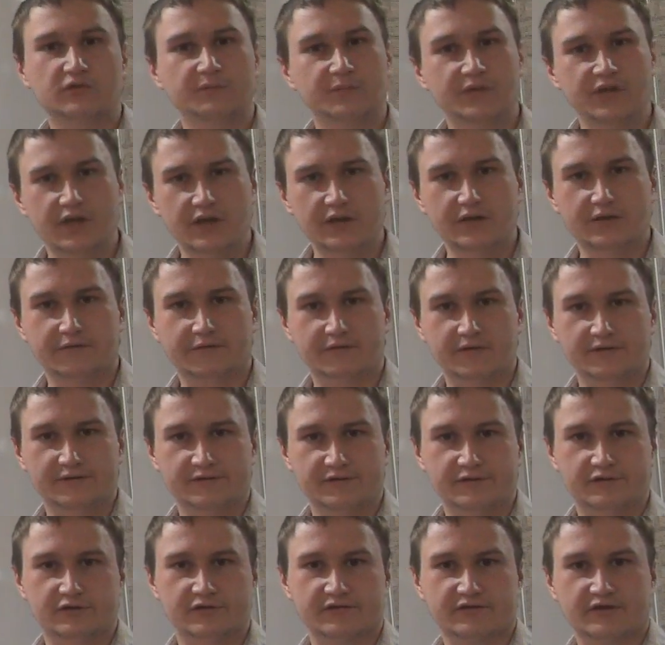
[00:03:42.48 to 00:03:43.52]
мнение в
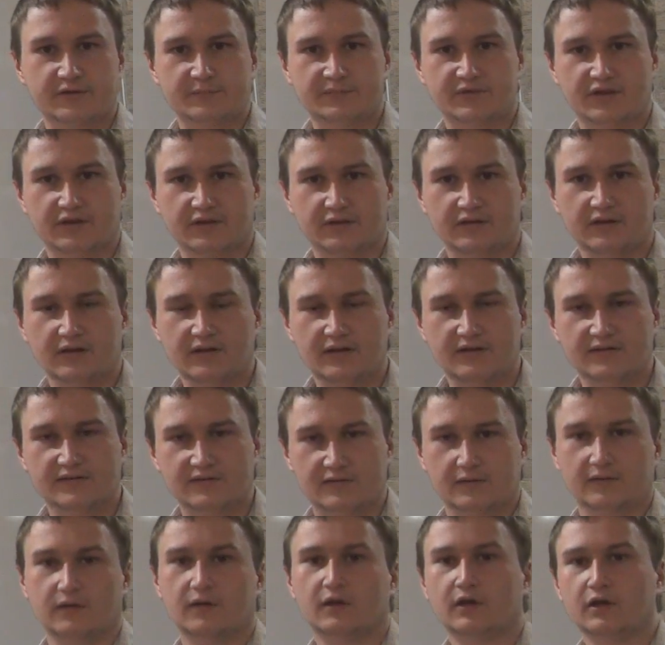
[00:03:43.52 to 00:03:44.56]
классическом
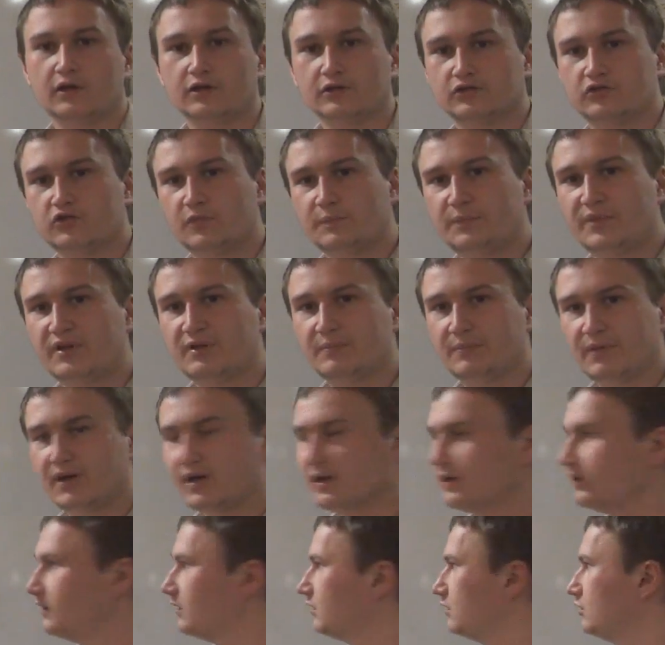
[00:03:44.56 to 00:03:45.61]
теханализе, что
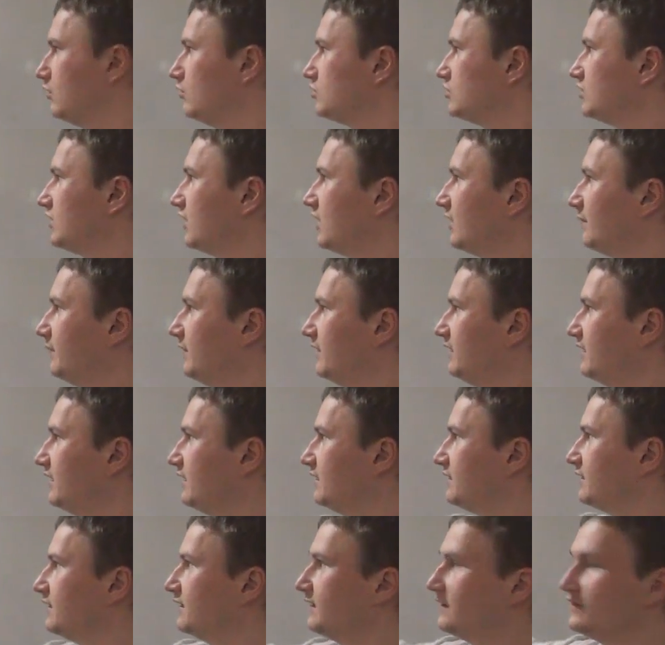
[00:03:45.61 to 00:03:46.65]
пин-бар должен
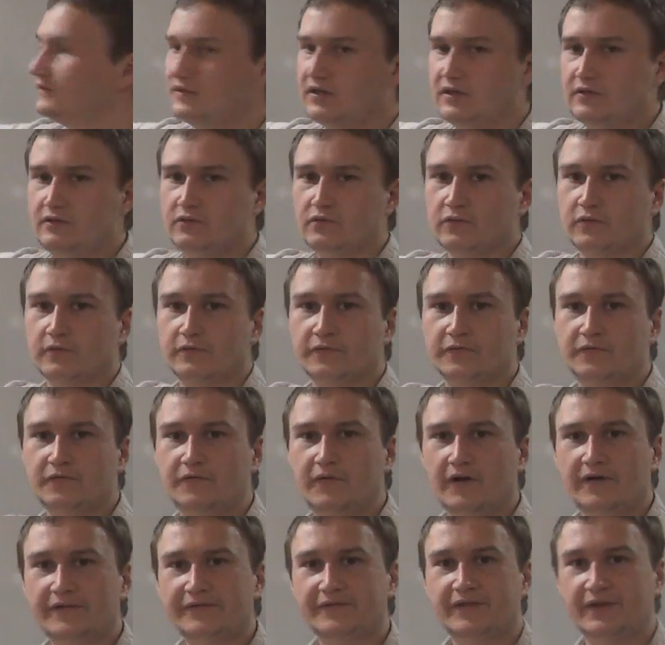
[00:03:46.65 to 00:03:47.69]
обладать тенью в
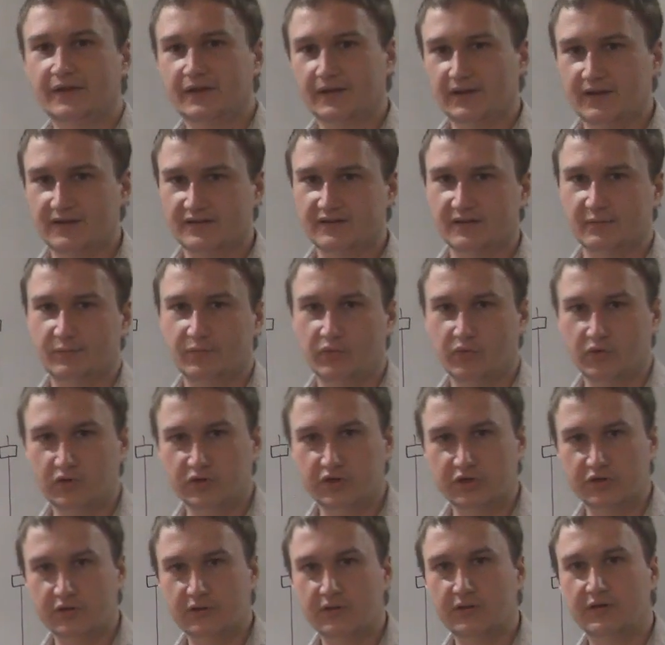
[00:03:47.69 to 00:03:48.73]
2-3 раза
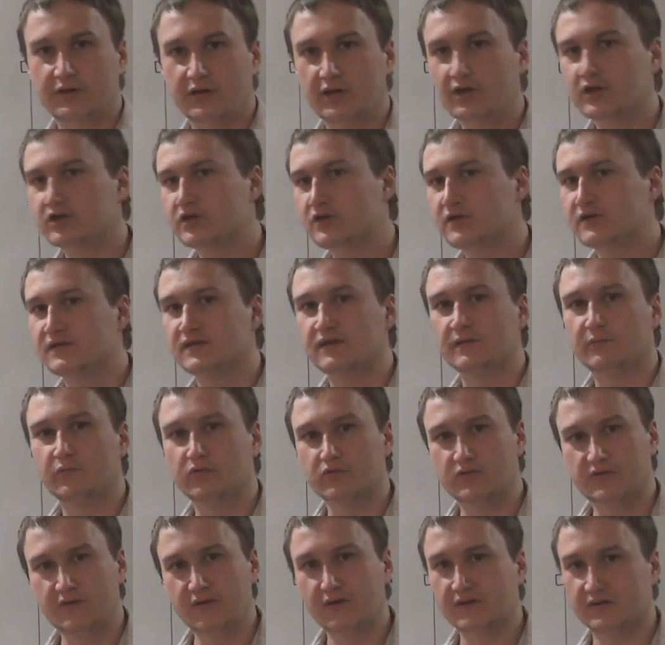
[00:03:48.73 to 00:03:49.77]
больше, нежели само
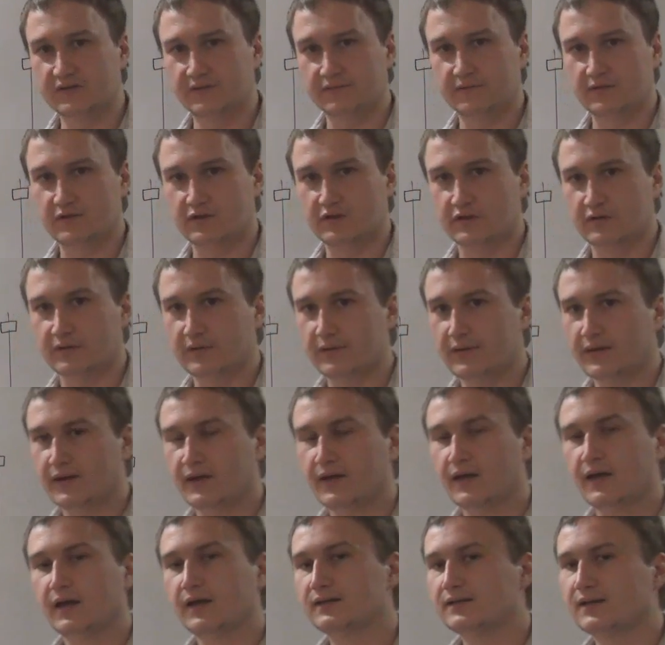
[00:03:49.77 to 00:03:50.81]
тело свечи.
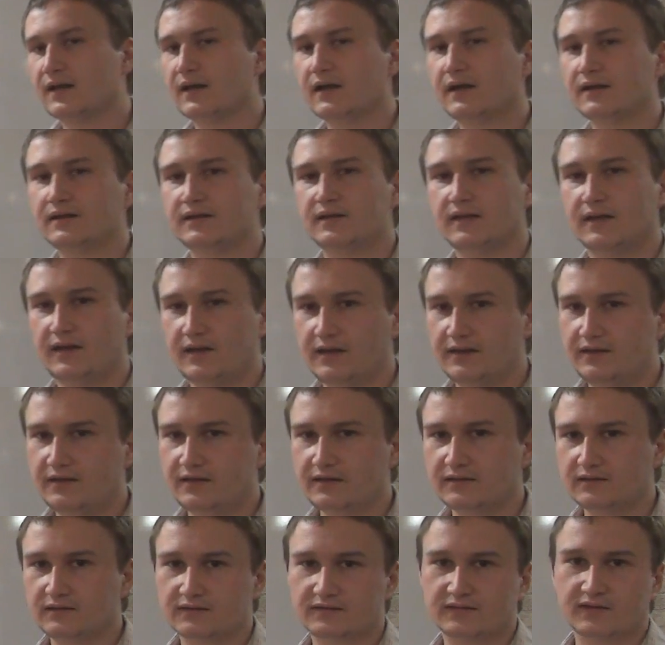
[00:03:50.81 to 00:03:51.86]
Так это или
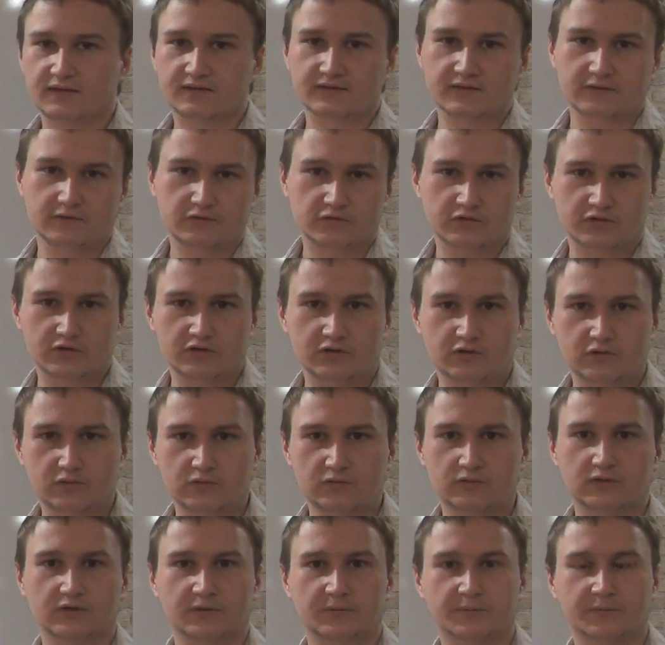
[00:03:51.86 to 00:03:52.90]
нет, сказать очень
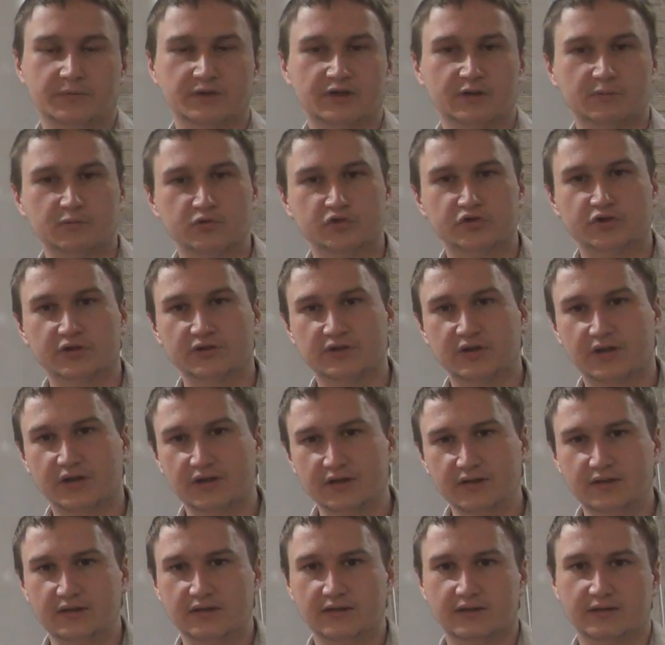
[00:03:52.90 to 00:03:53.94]
трудно, потому что на
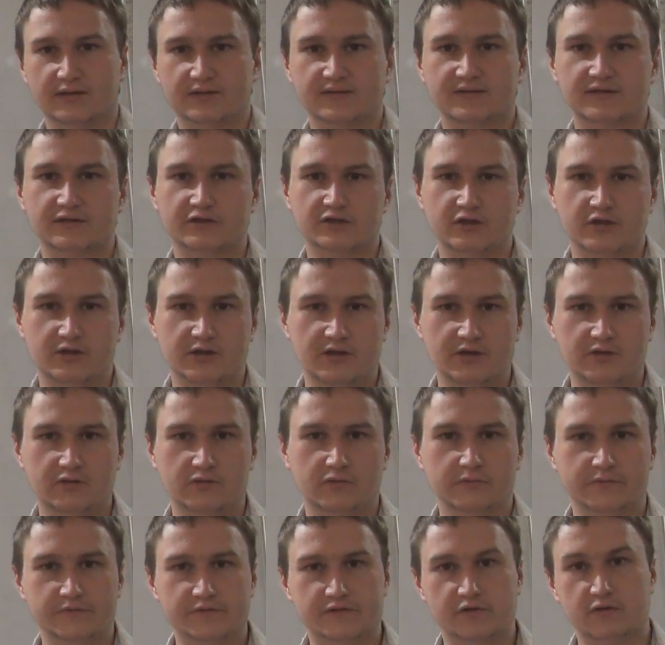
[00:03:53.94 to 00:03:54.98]
рынке, к
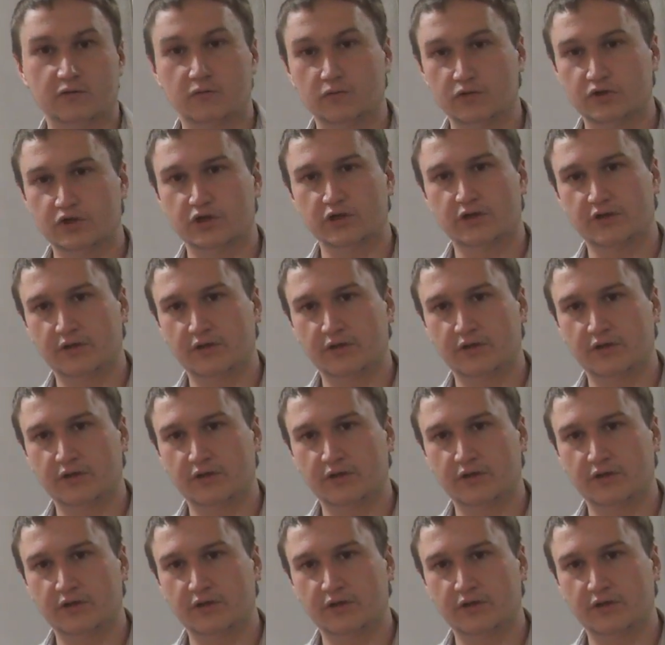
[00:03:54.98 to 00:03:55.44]
сожалению, все очень